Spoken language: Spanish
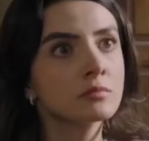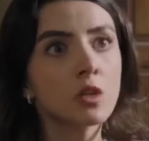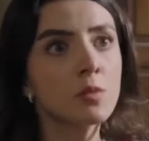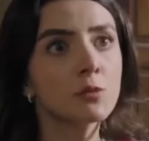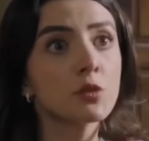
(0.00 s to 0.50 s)

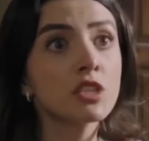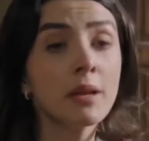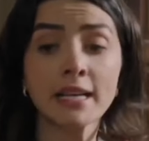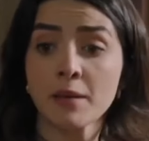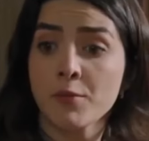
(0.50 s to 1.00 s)
¿Cómo es
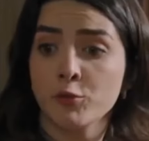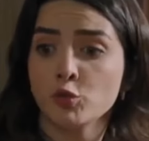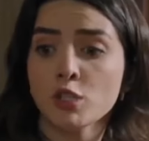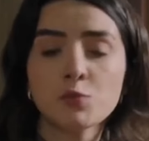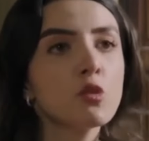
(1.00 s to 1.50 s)
posible que mi
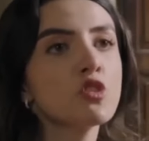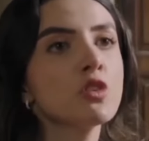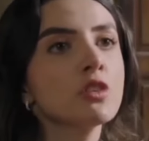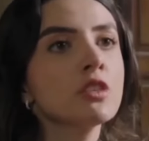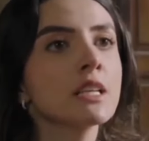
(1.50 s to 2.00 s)
futuro esposo
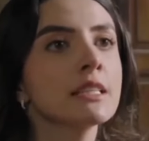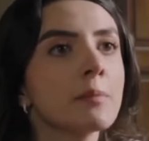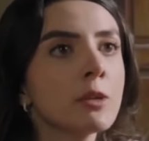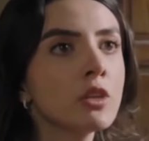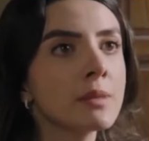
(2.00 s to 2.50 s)
no conozca el
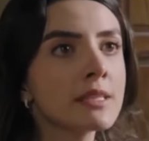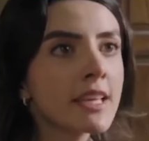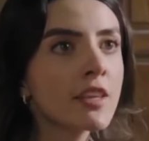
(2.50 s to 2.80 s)
tamaño de mis